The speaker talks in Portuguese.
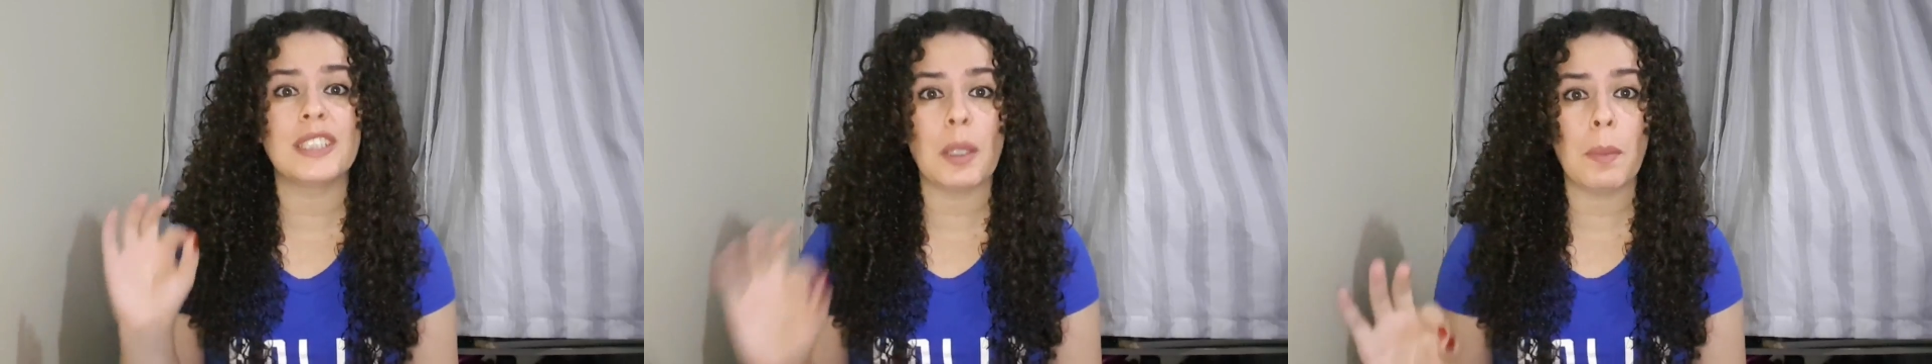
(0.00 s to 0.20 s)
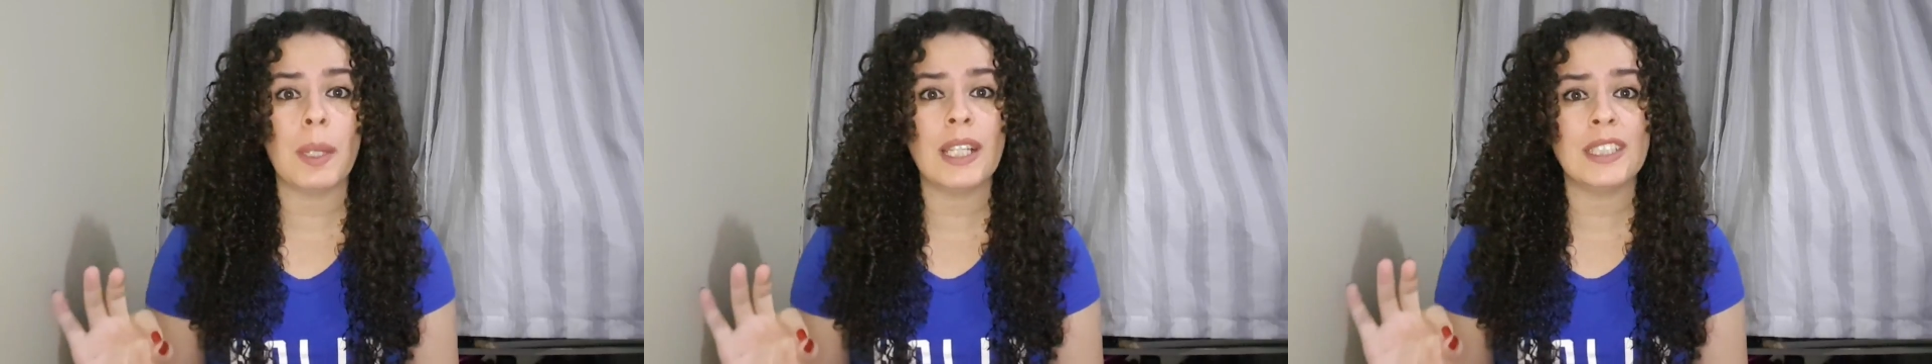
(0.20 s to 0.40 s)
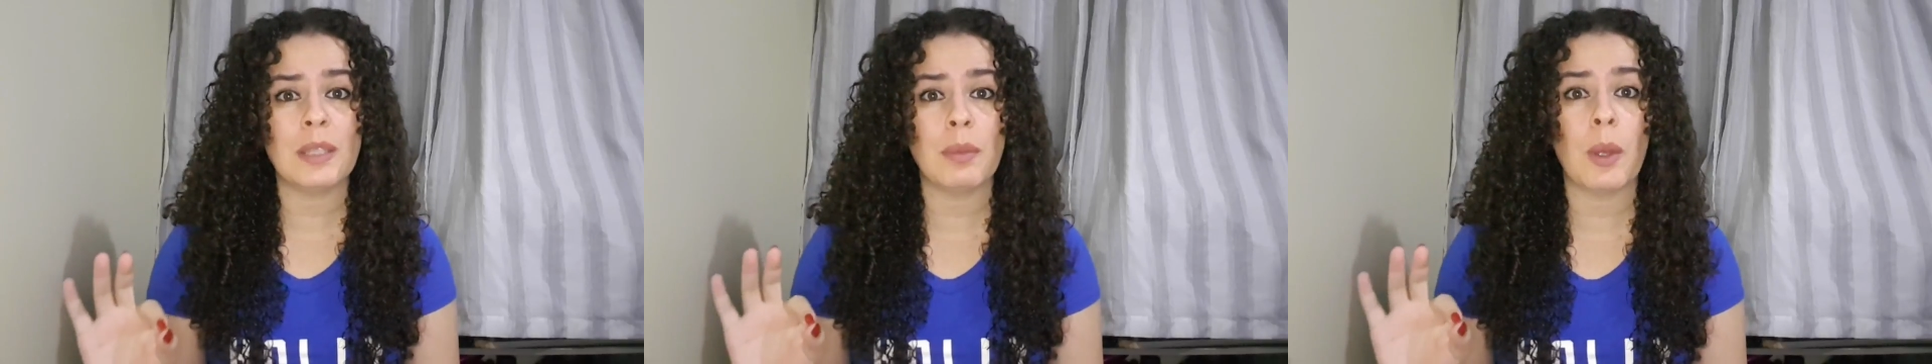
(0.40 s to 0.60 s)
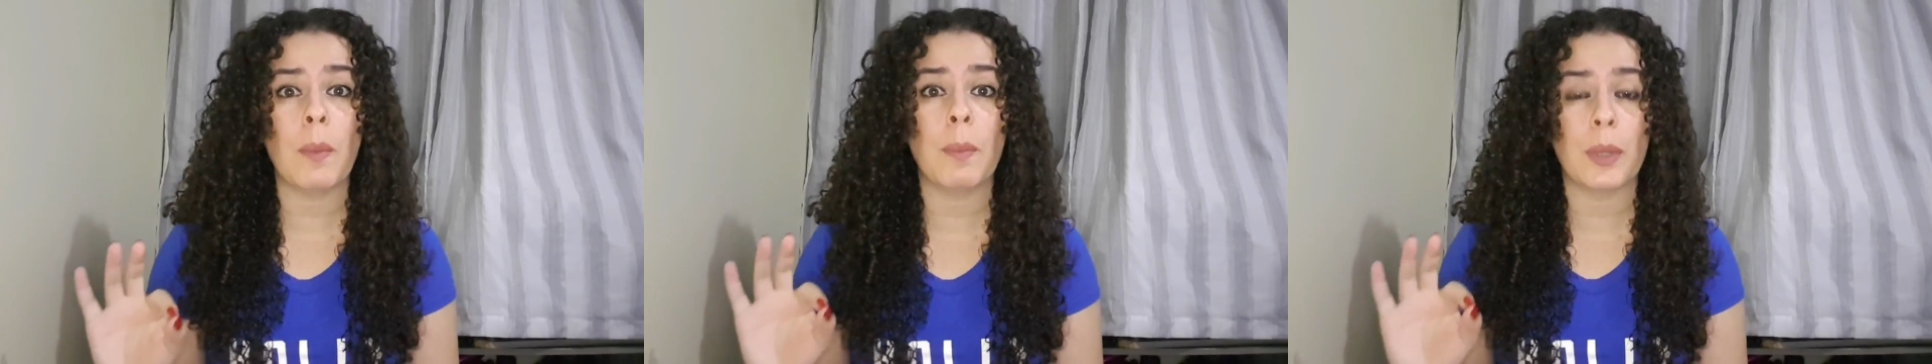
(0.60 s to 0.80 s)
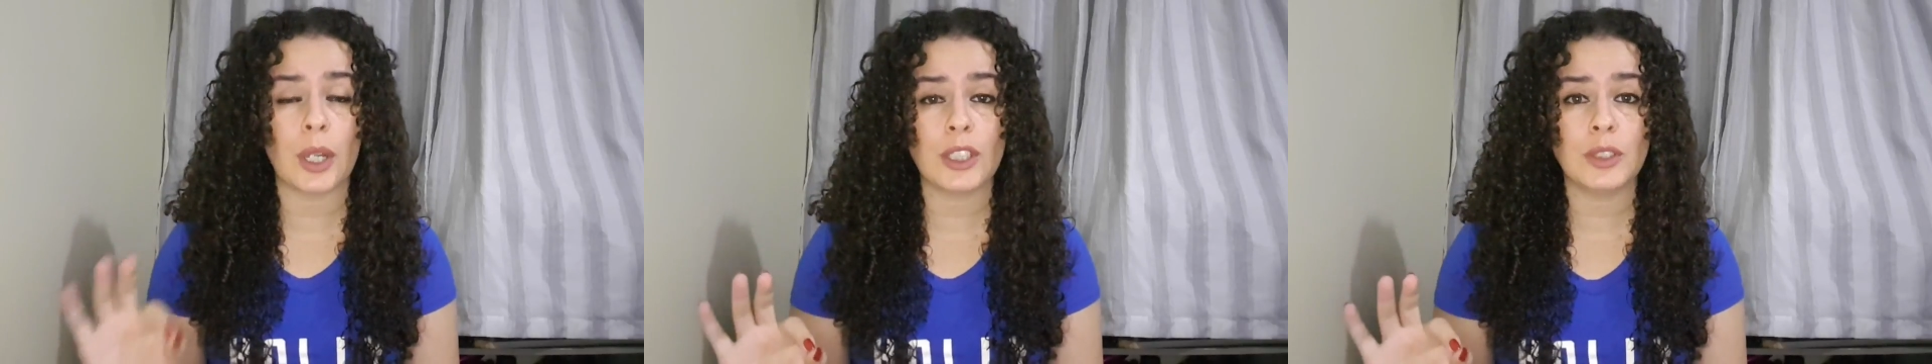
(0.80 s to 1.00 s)
sempre receber
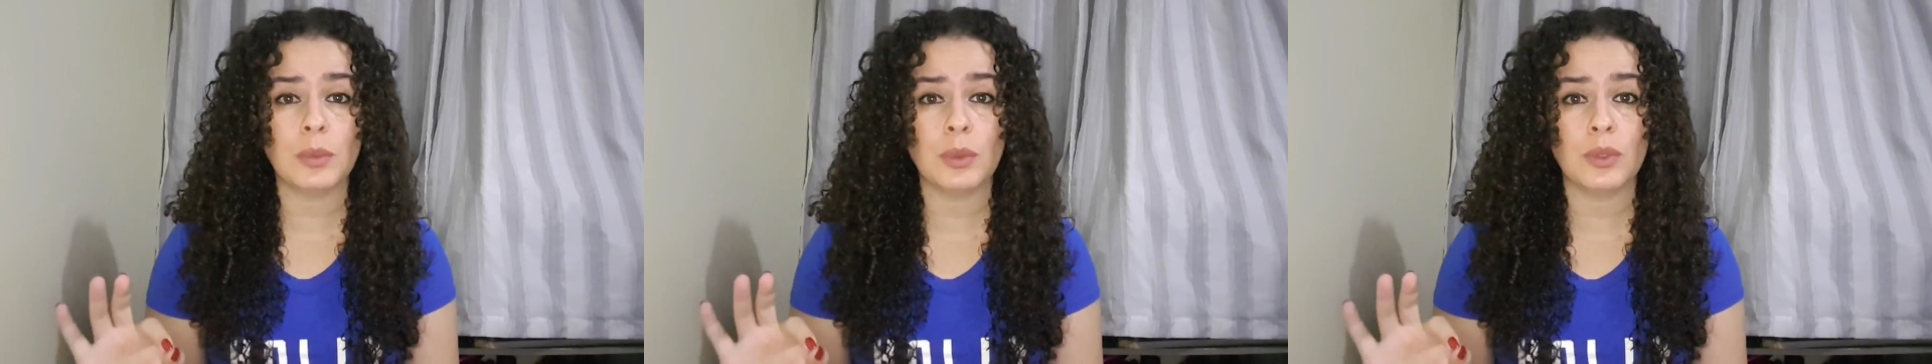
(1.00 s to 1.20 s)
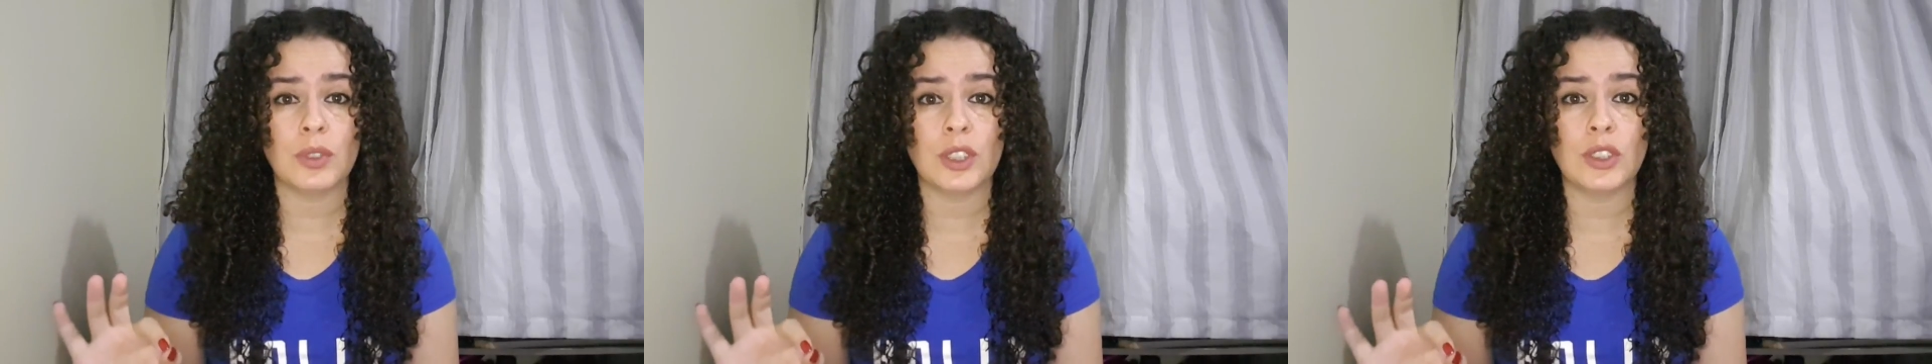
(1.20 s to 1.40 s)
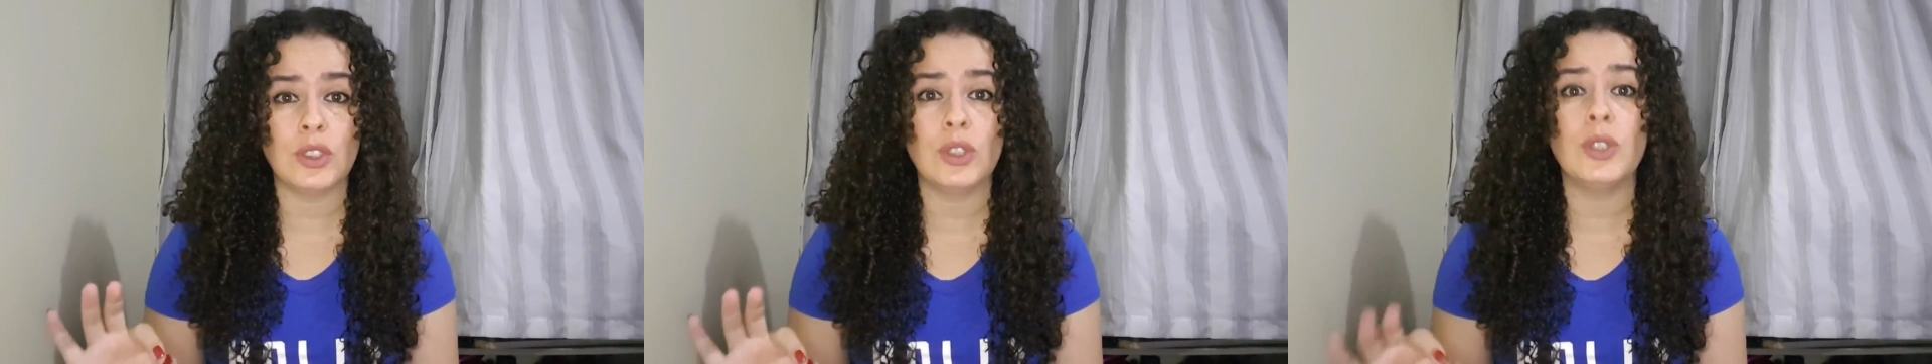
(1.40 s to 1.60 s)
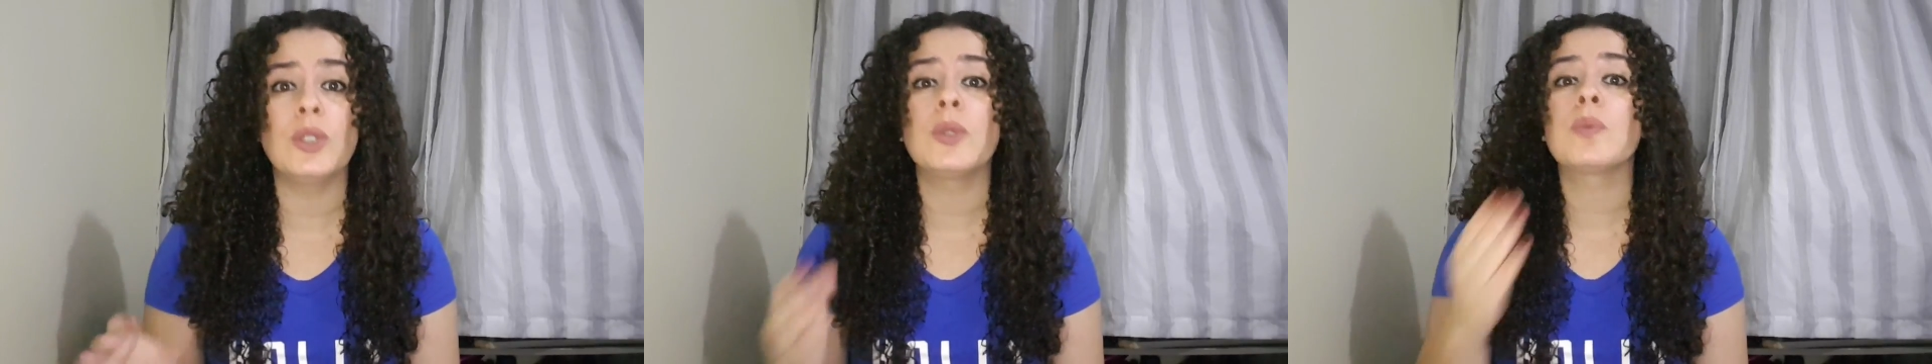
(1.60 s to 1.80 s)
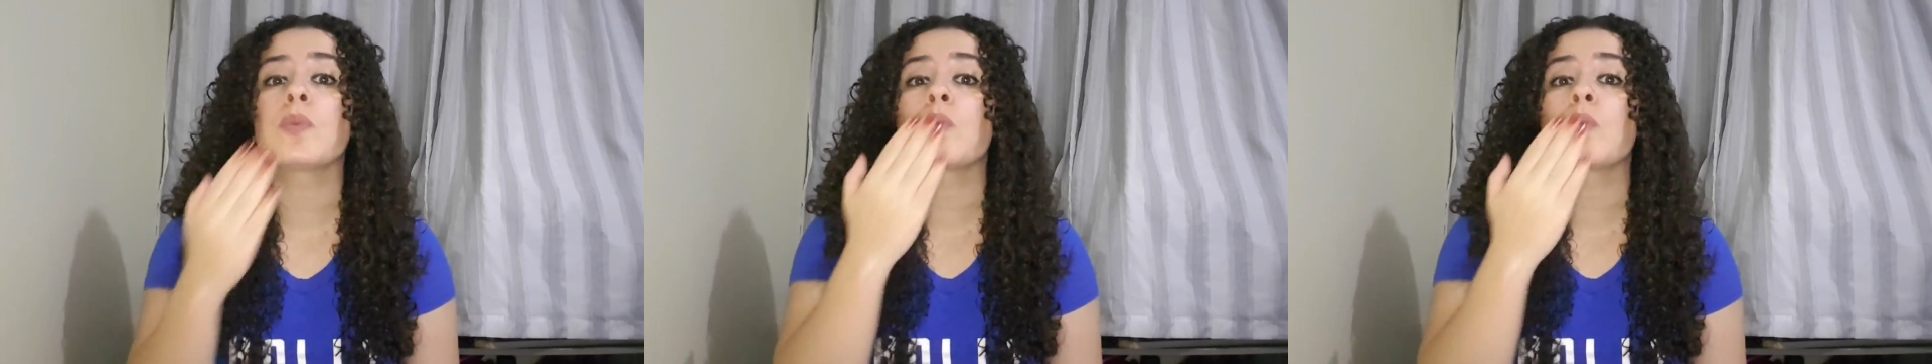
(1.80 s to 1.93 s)
o próximo vídeo.